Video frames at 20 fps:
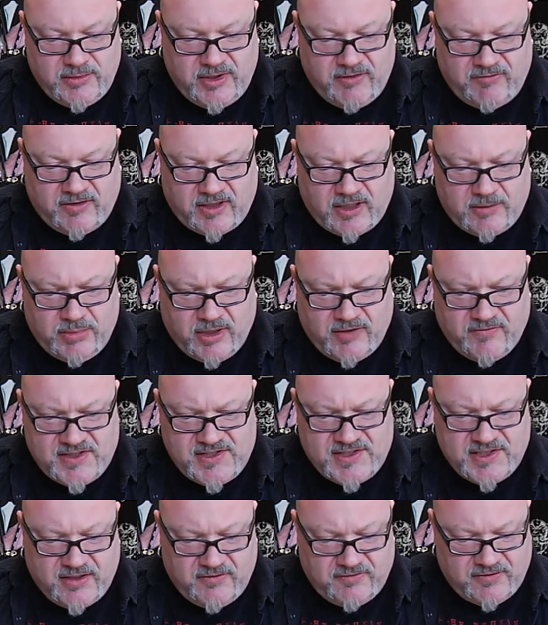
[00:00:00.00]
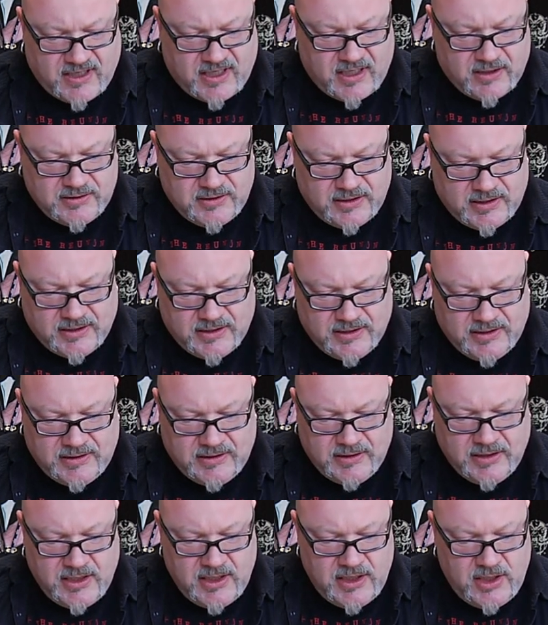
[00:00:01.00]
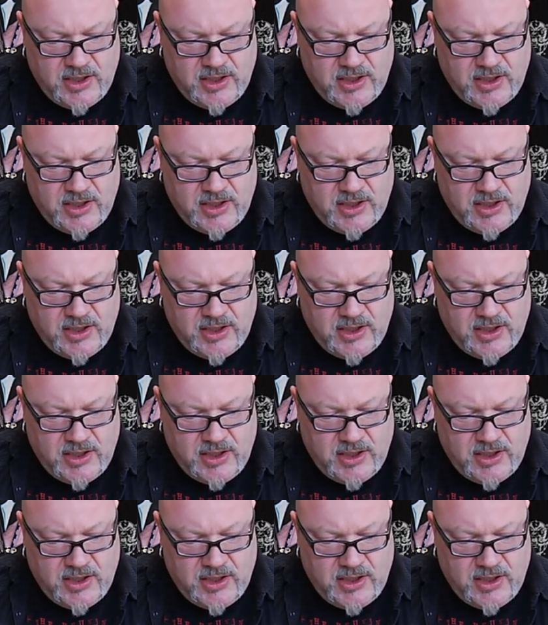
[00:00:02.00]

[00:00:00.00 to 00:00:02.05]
mir fallen ein paar witzige Fragen ein.